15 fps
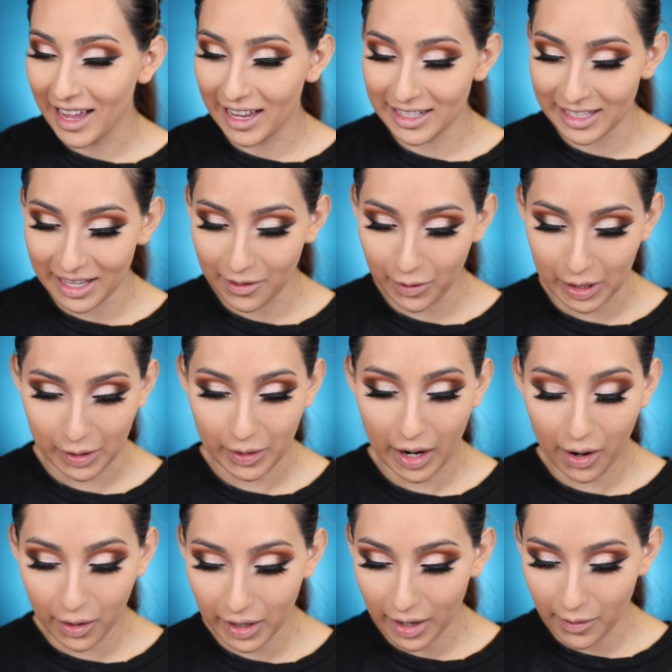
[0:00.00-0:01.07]
Así que bueno,
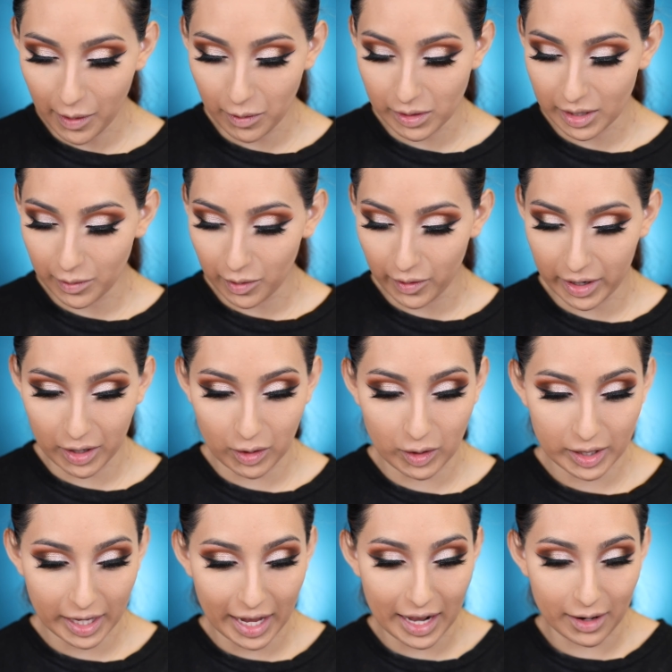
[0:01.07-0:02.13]
ahora vamos a
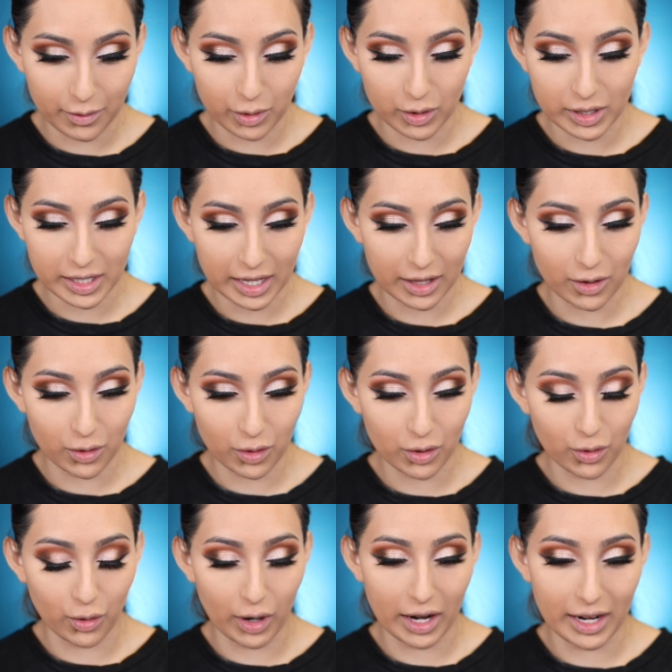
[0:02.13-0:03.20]
movernos al bronceador
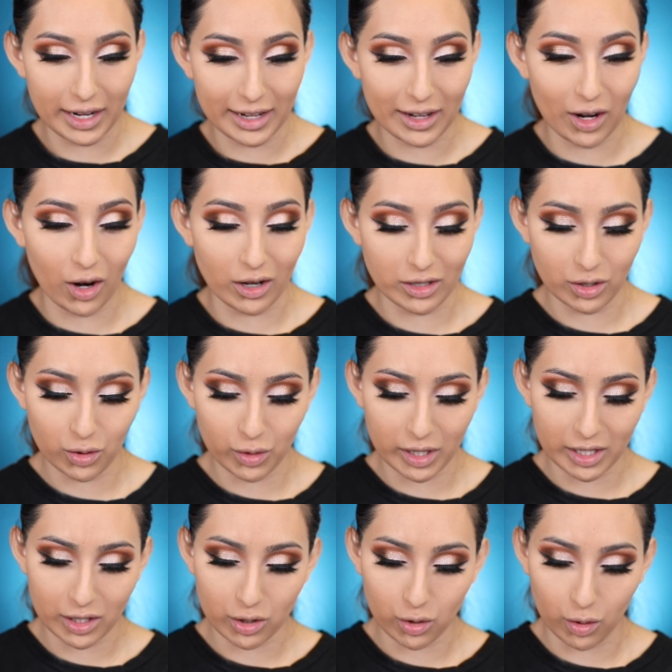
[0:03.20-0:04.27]
o al
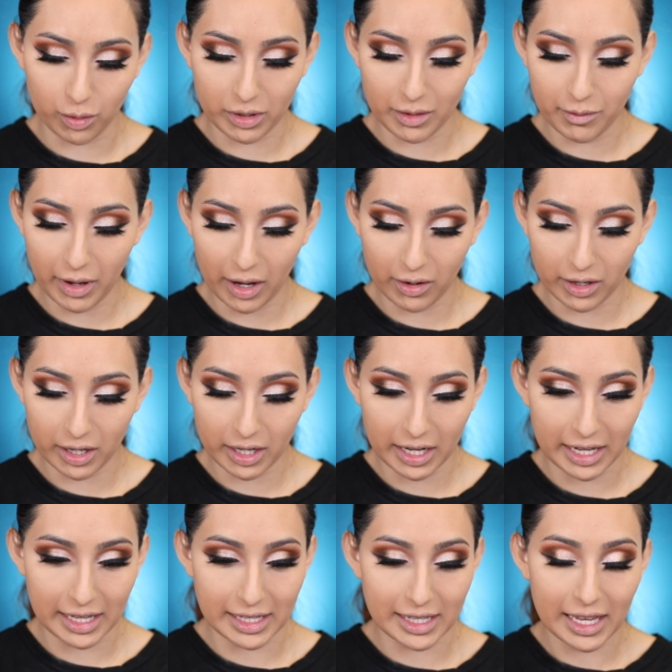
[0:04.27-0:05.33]
Contouring Sculpting Powder,
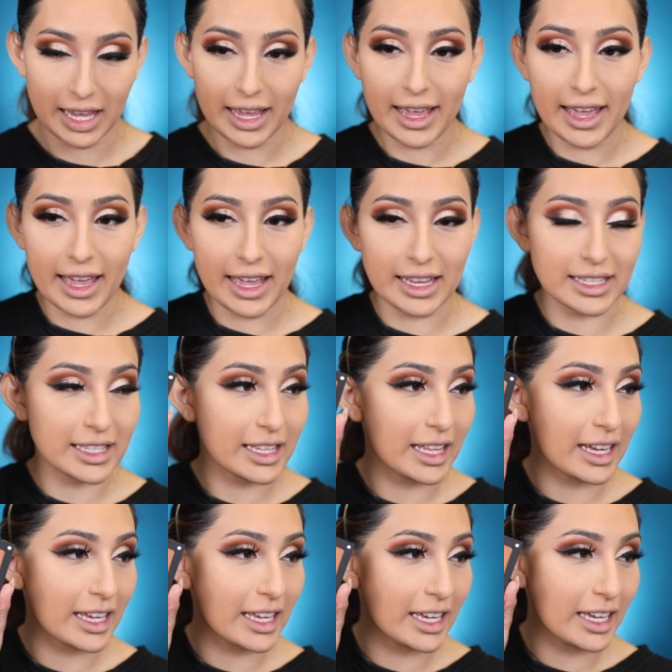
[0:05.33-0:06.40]
que es este
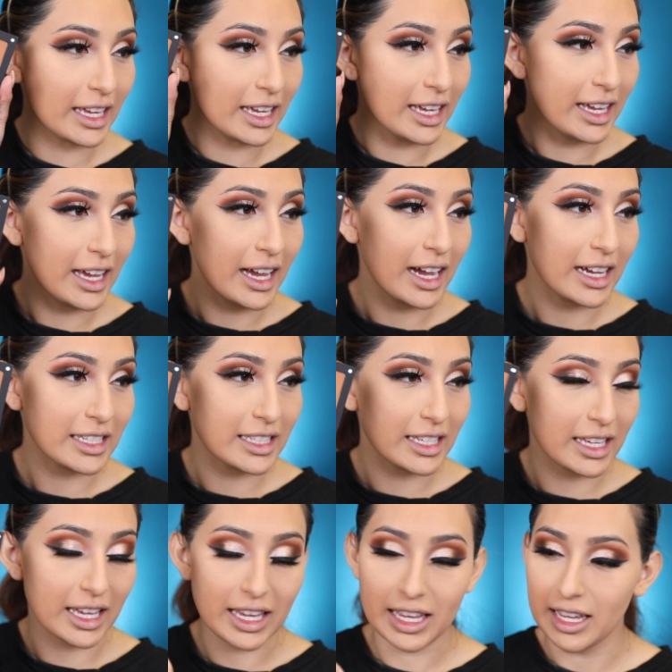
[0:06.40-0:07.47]
de aquí. Así
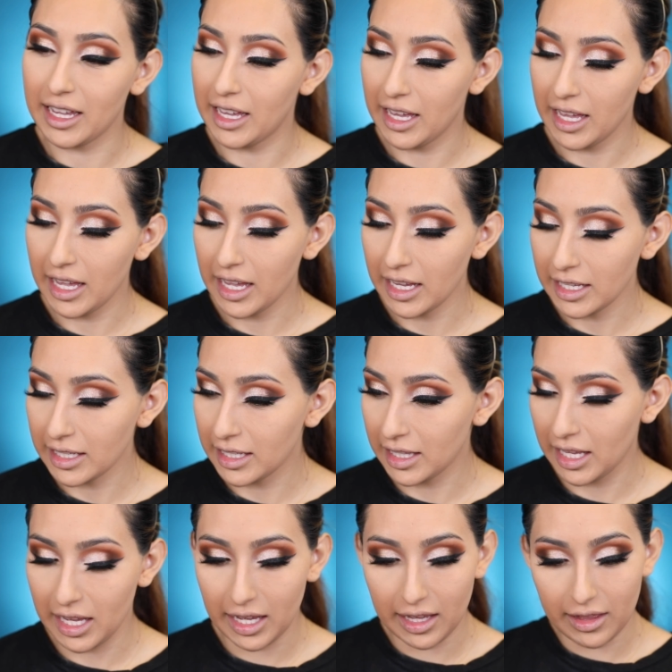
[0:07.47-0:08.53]
que
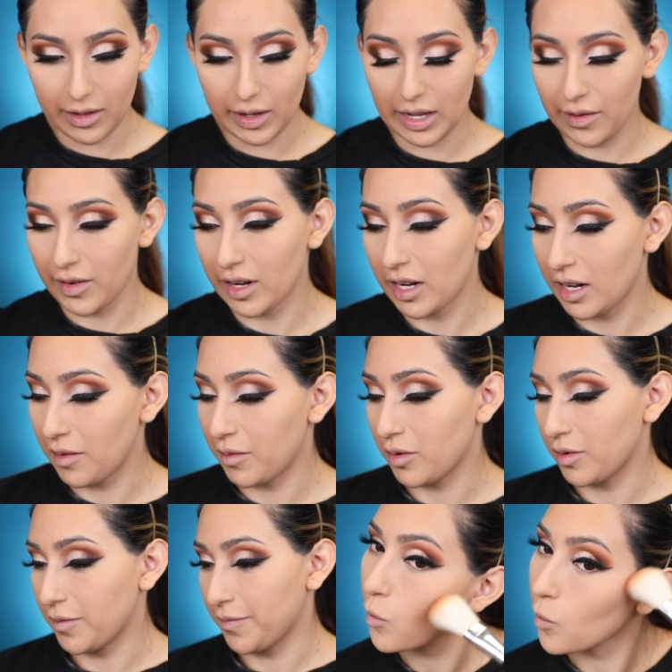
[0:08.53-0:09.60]
este, déjame ver el
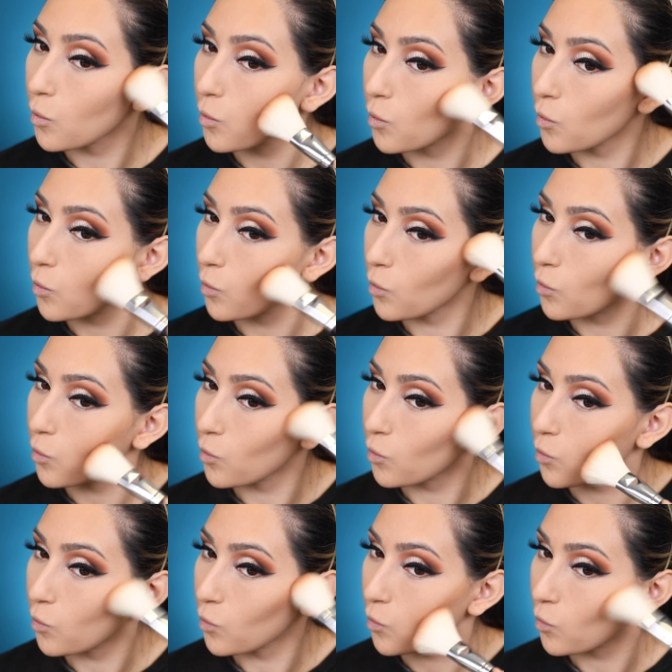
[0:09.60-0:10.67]
libro. este es en el
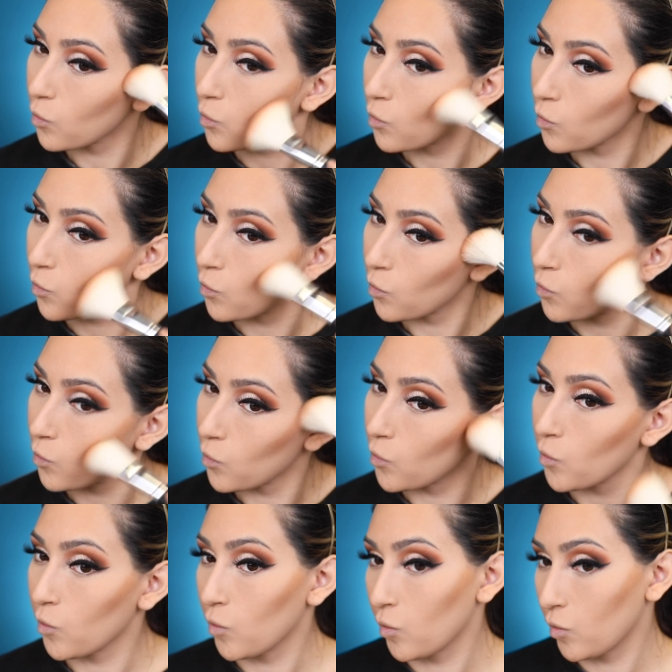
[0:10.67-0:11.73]
color Coco 3,
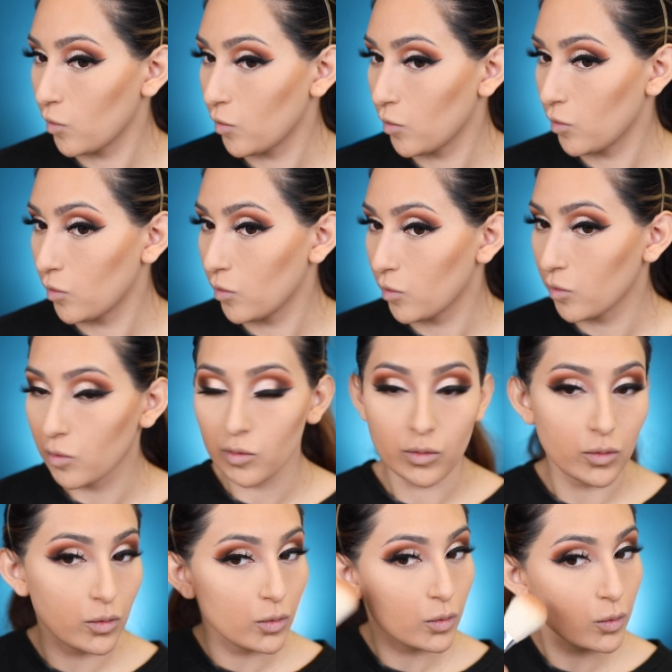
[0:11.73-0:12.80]

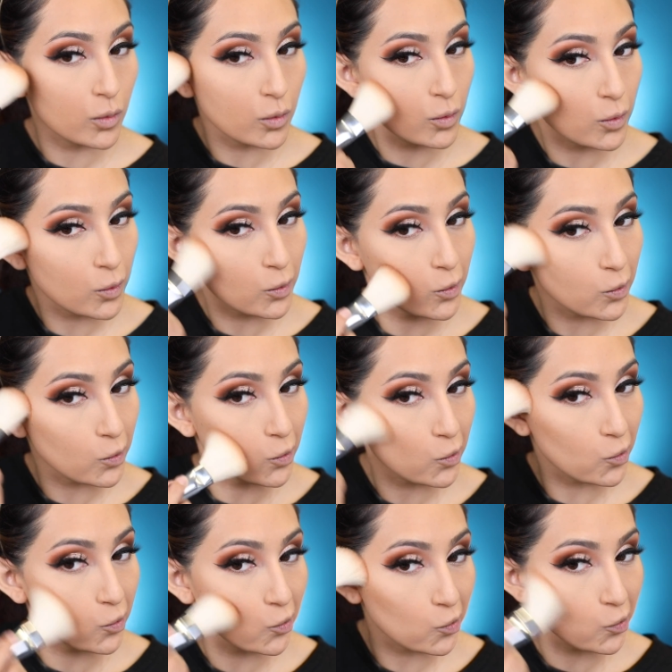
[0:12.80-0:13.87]
J135.
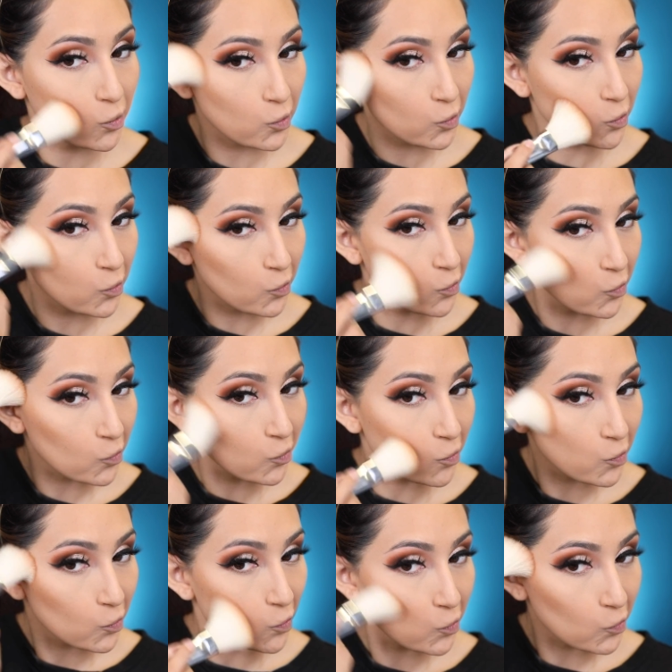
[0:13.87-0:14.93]
Así
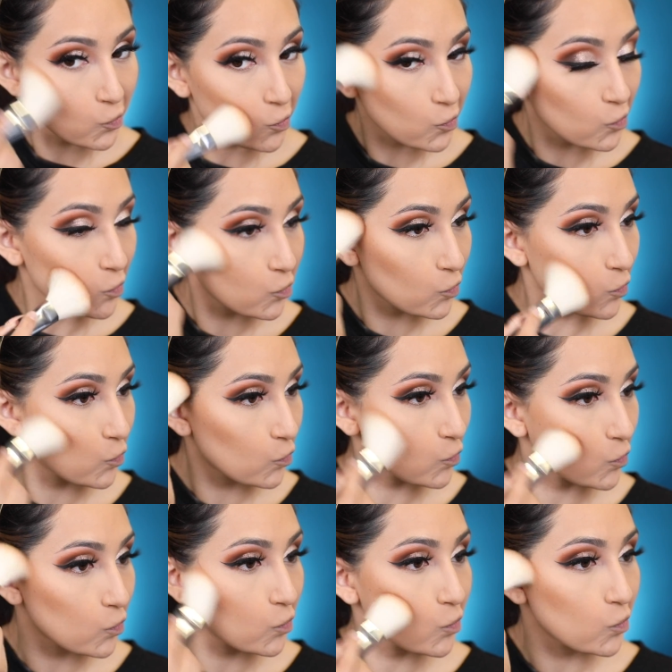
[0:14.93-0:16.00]
que sí,
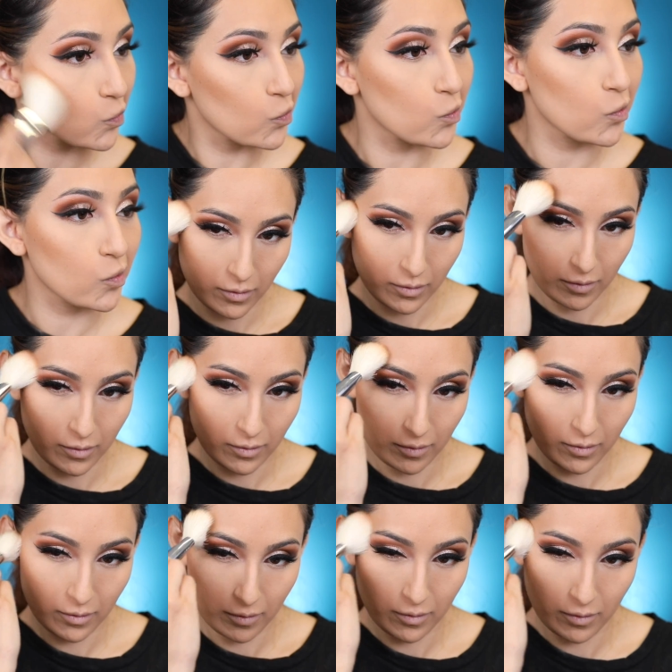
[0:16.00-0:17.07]
Así es que este lo vamos a
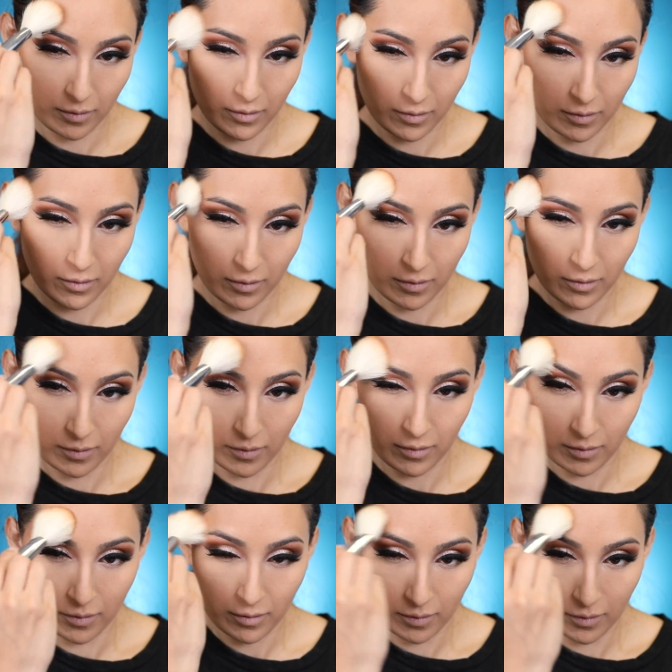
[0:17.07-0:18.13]
tratar como nuestro
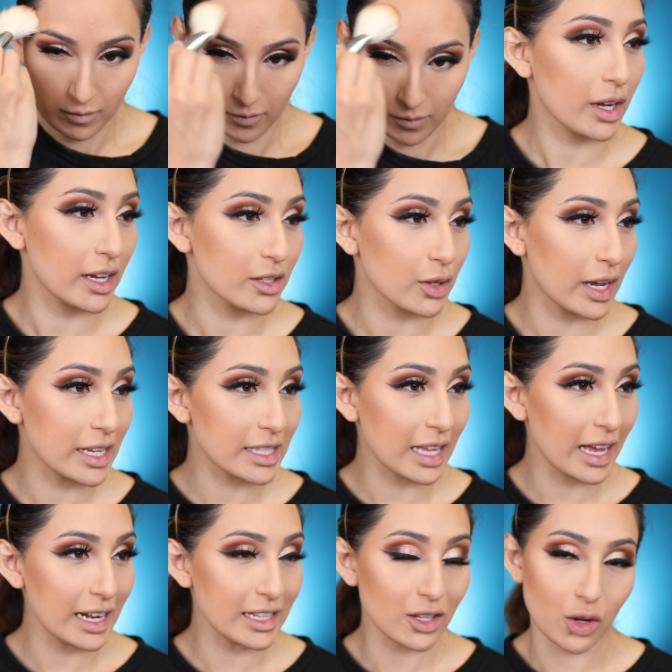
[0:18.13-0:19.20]
bronceador. Ok, so ahí
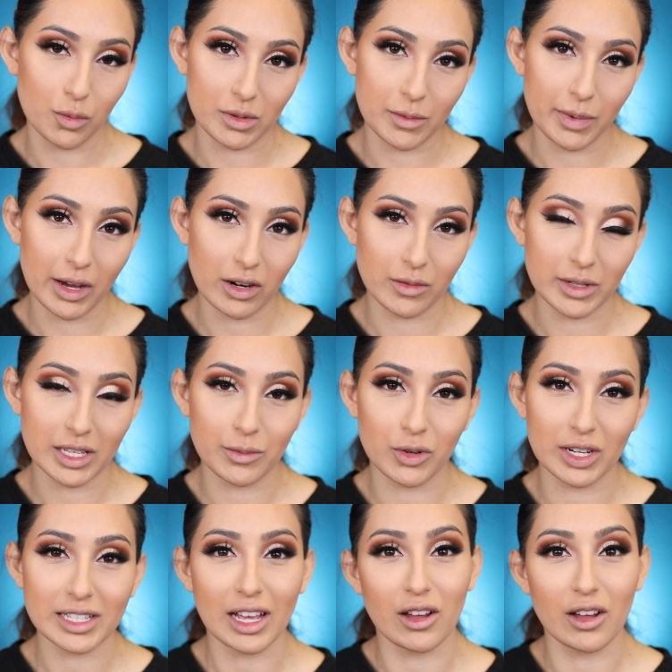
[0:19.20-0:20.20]
está el Sculpting Powder, mis amores.